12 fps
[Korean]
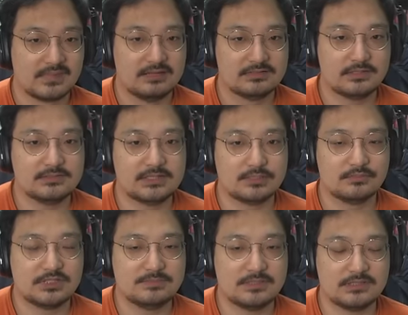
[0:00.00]
설사 너무
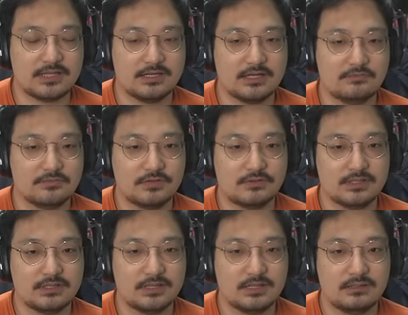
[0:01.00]
심해서 다리가
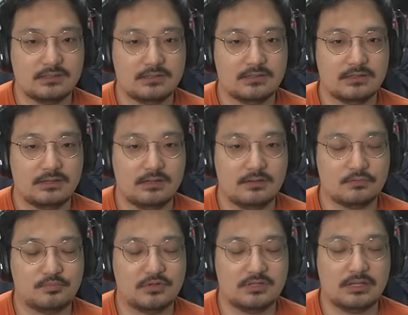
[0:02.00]
후덜거린다. 119
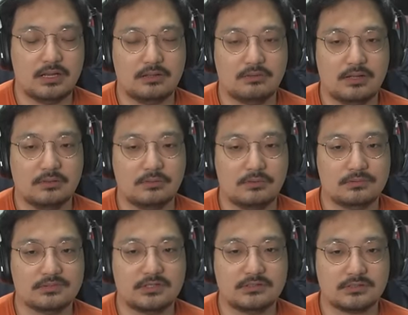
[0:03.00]
불러달라고 하고
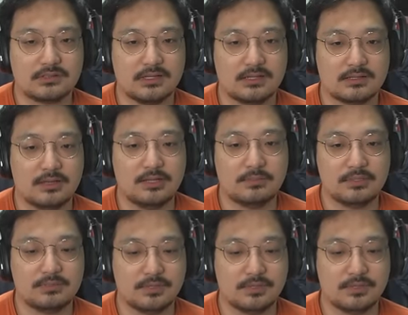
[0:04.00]
쓰러졌다. 깨어나 보니